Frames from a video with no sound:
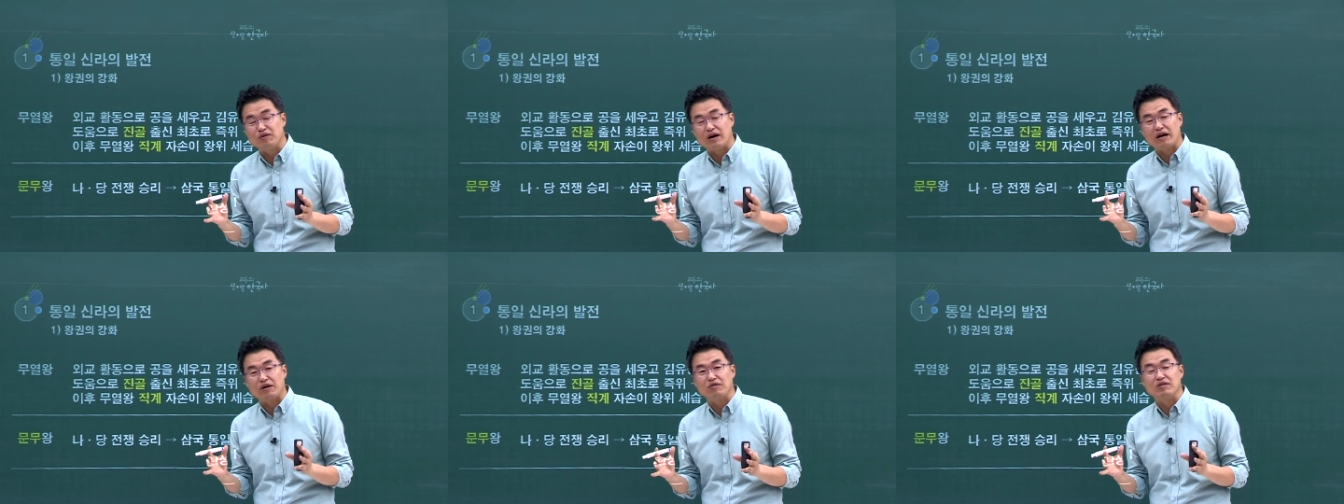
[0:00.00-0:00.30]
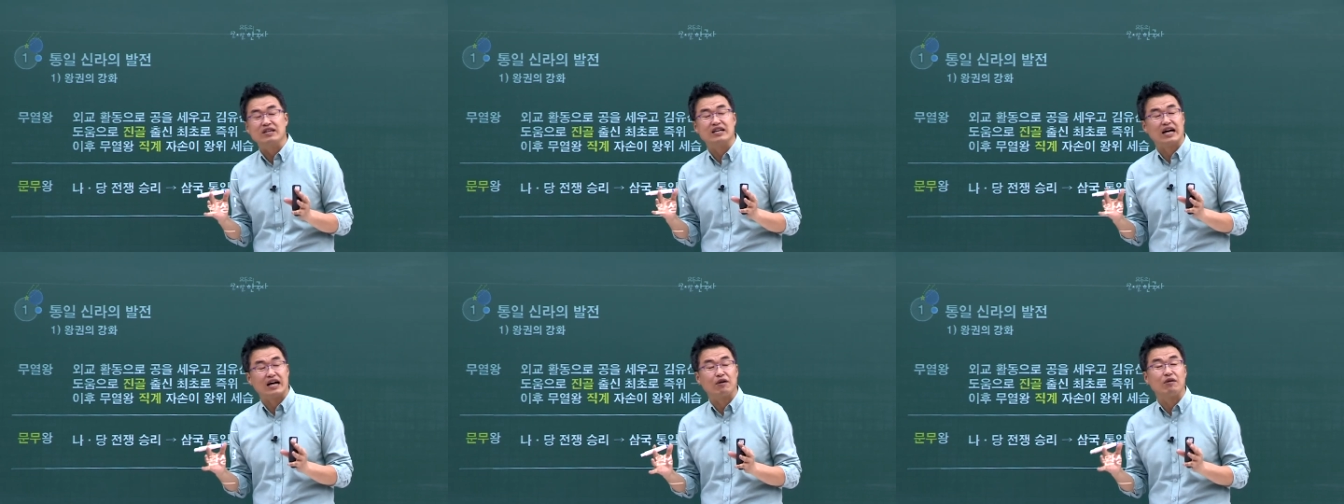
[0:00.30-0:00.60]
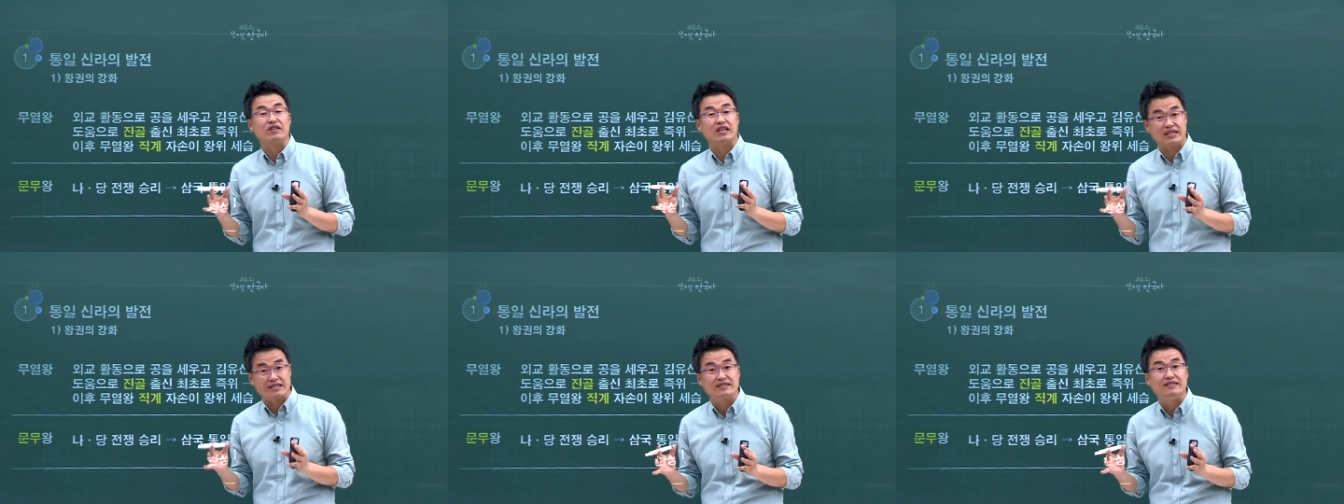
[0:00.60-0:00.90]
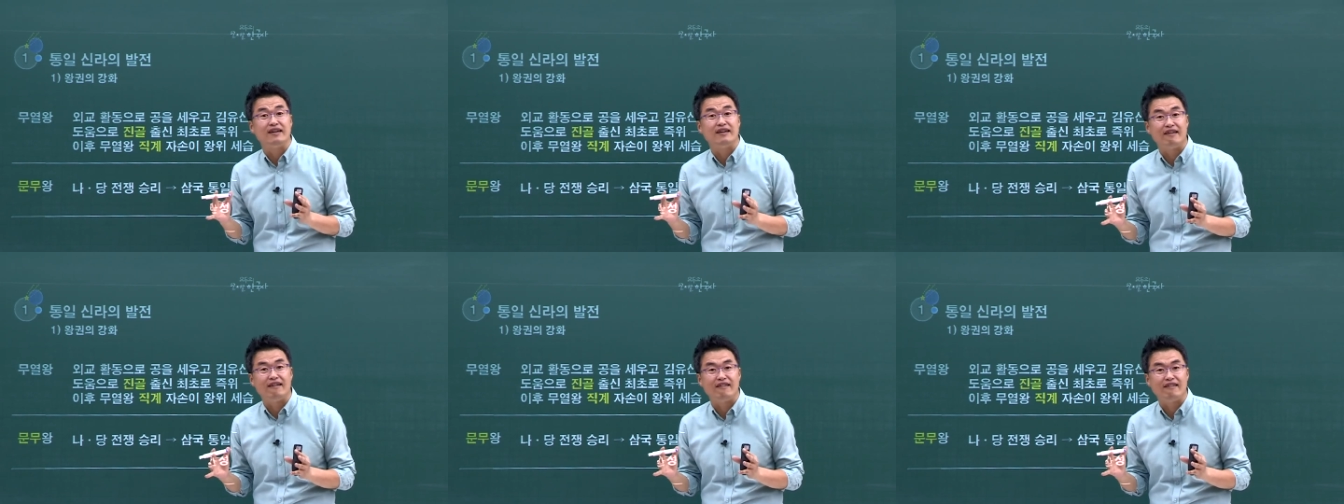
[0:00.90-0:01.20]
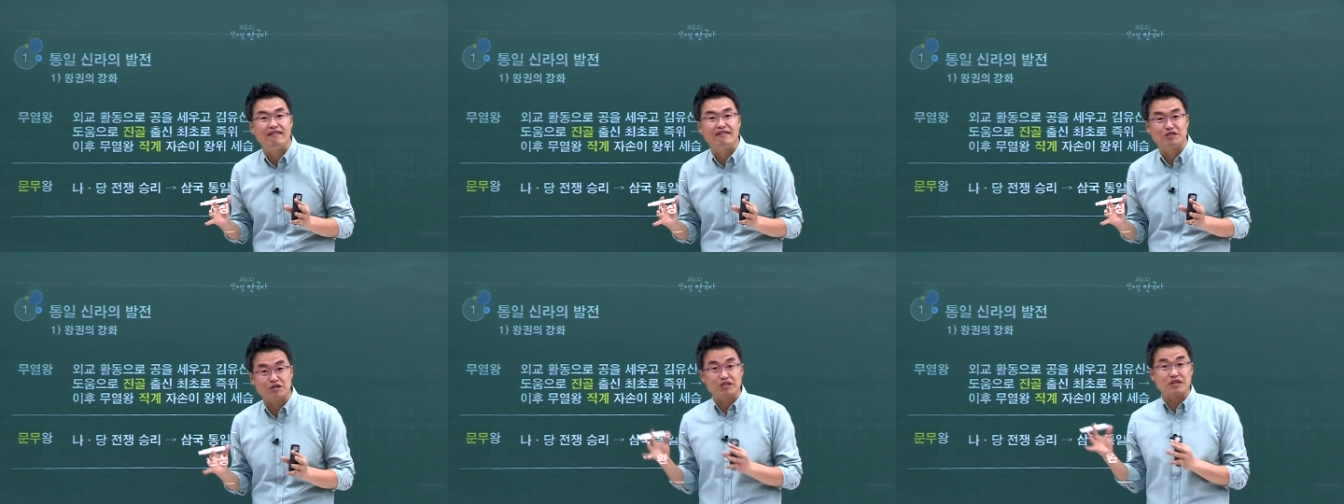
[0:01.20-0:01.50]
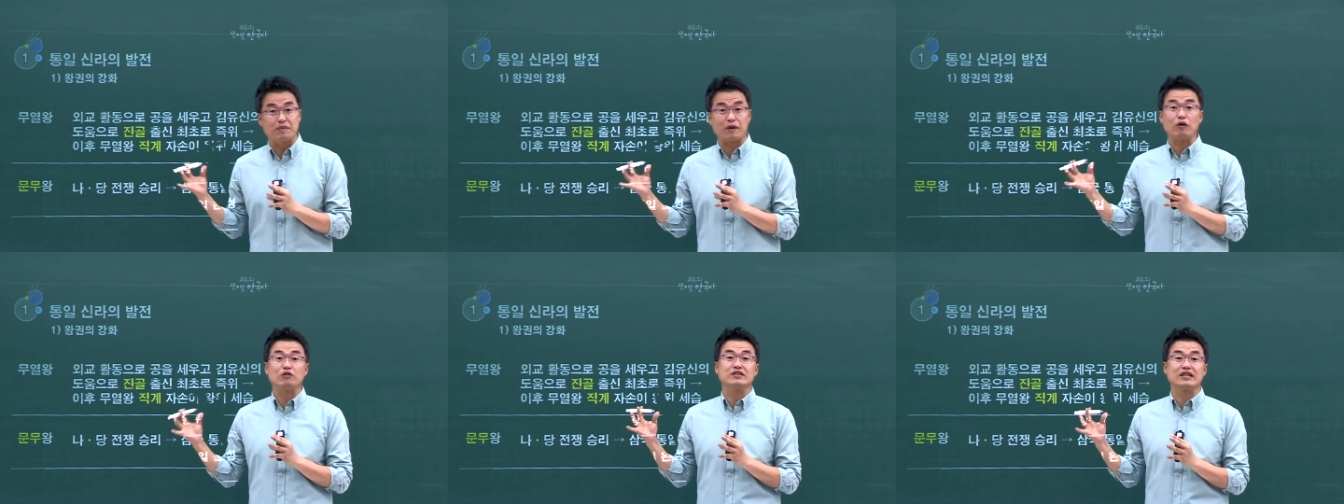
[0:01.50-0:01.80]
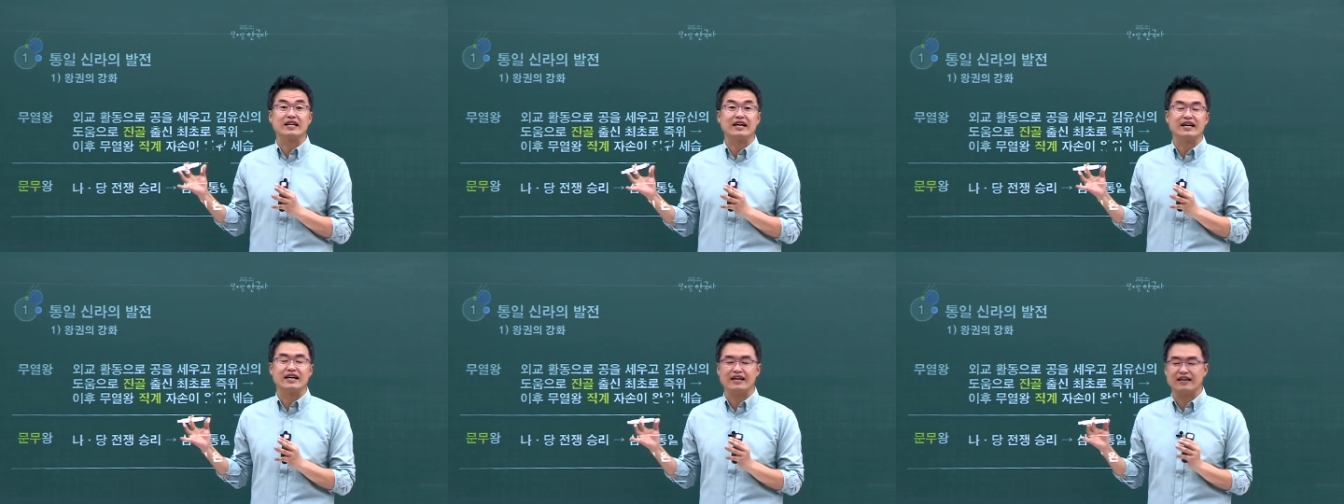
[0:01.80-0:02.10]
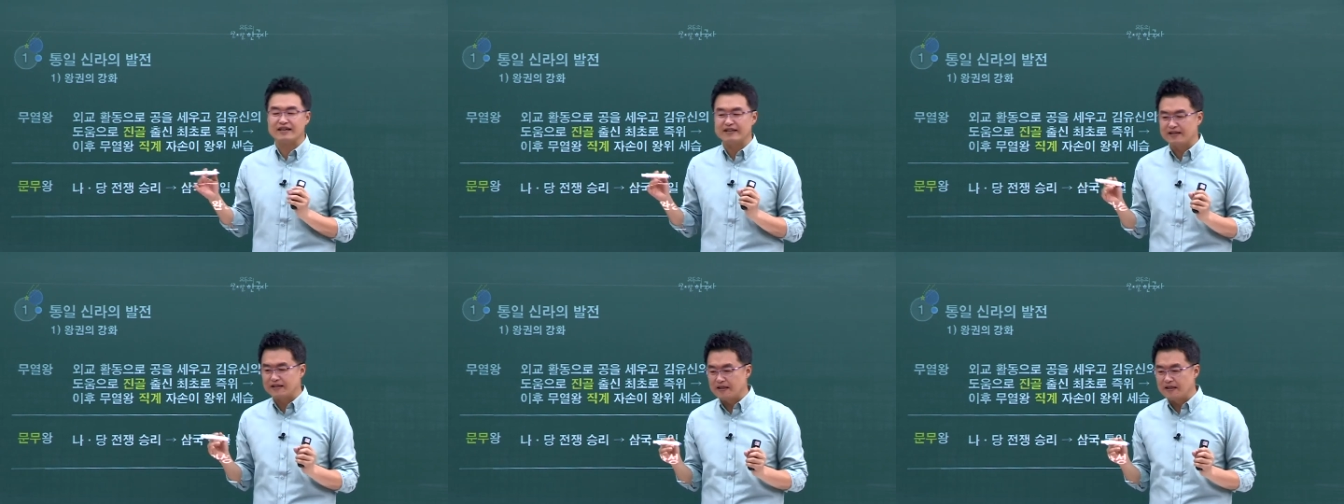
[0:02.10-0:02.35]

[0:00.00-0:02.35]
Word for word: 왕권이 강화됐어요. 전시 배웠잖아.